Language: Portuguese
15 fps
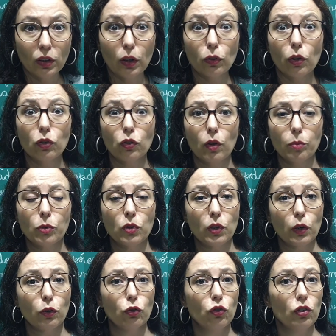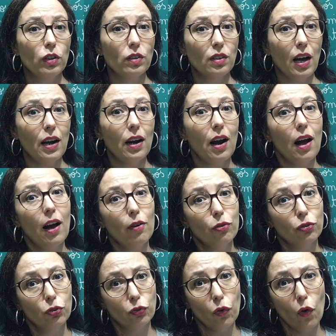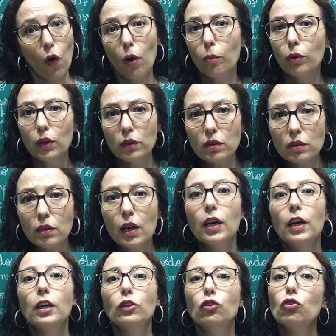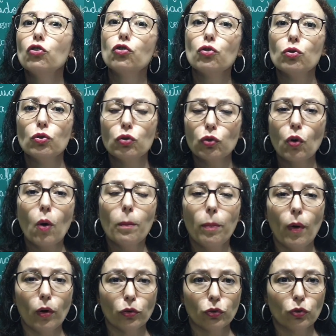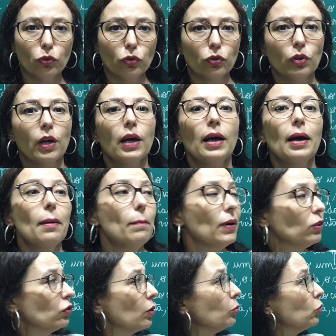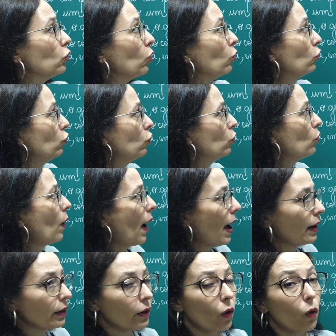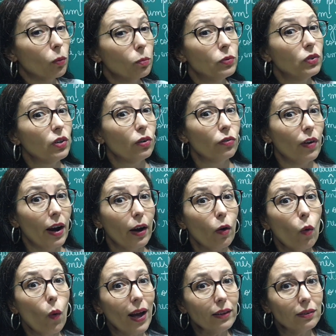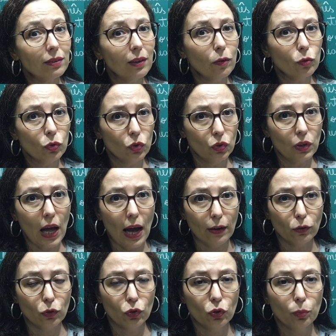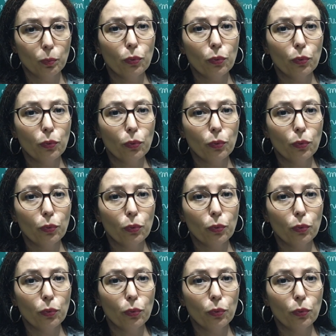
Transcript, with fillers: Então, nós vamos ter que utilizar as fórmulas de juros compostos. Mas vamos continuar observar quais são os dados.